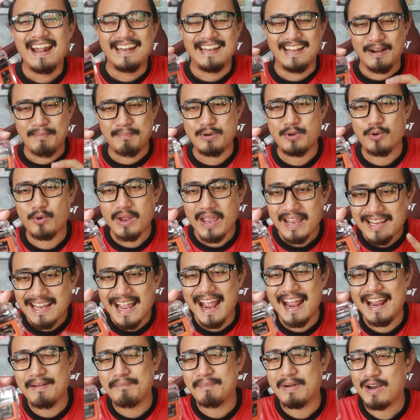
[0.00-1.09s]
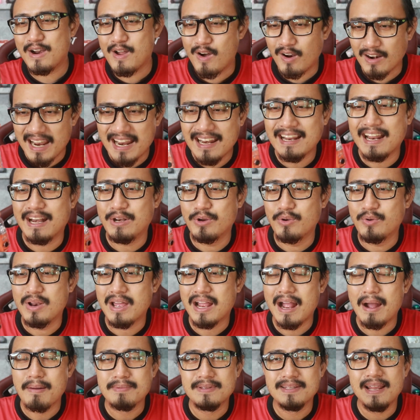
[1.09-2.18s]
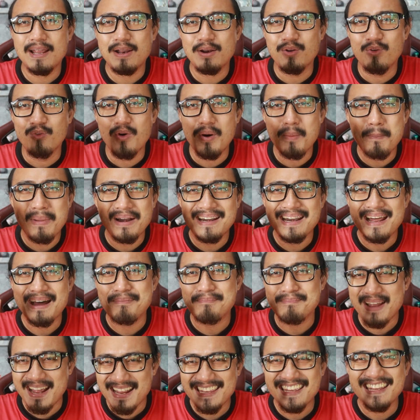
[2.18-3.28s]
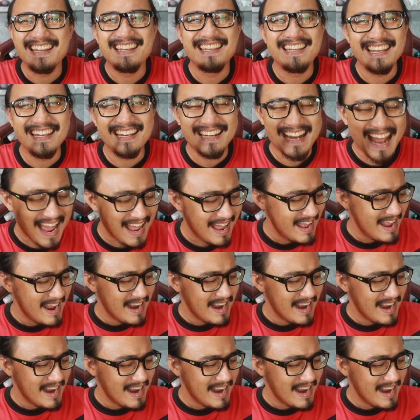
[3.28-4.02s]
เดี๋ยวมาดูใกล้ๆมาลองเล่นกันดูเลยครับ จะได้รู้ว่ามันทำได้จริงๆนะ